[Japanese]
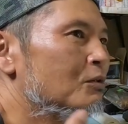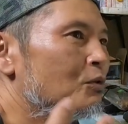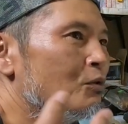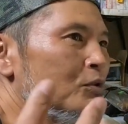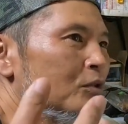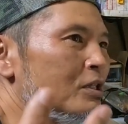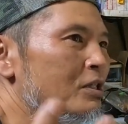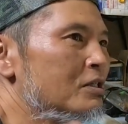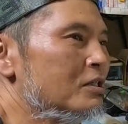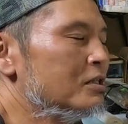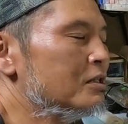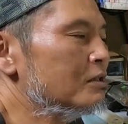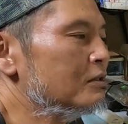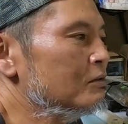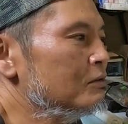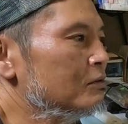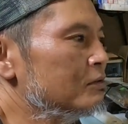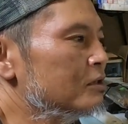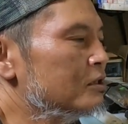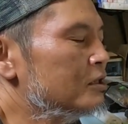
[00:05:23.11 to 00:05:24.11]
小三
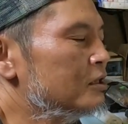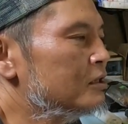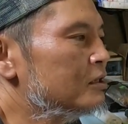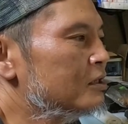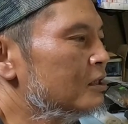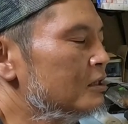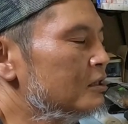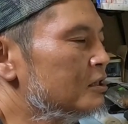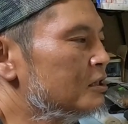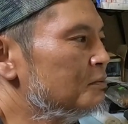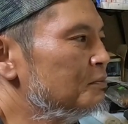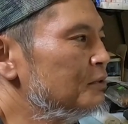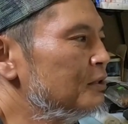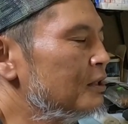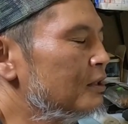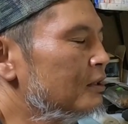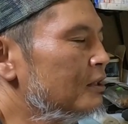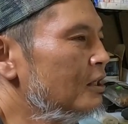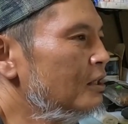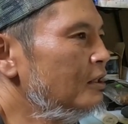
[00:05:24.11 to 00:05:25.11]
振を実際自分
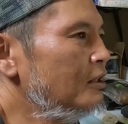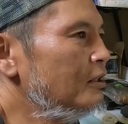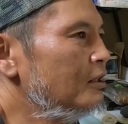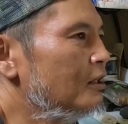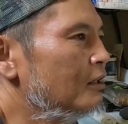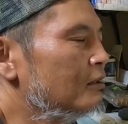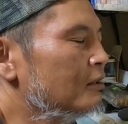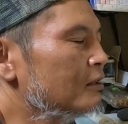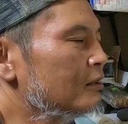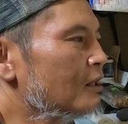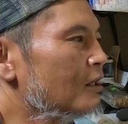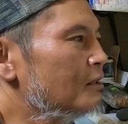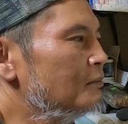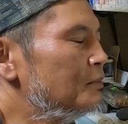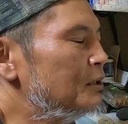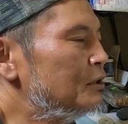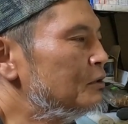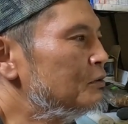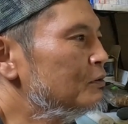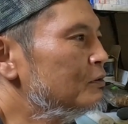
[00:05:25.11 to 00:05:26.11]
が手に入れた
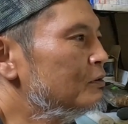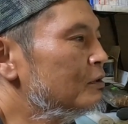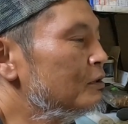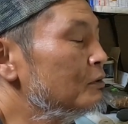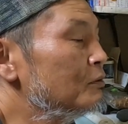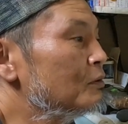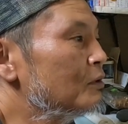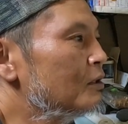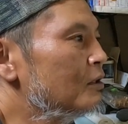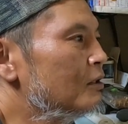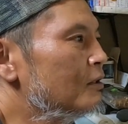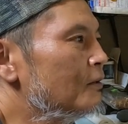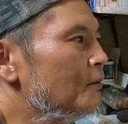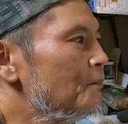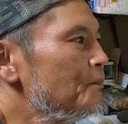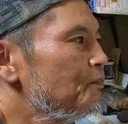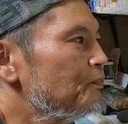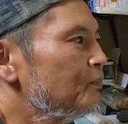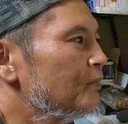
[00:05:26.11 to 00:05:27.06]
タイミングっていうのが、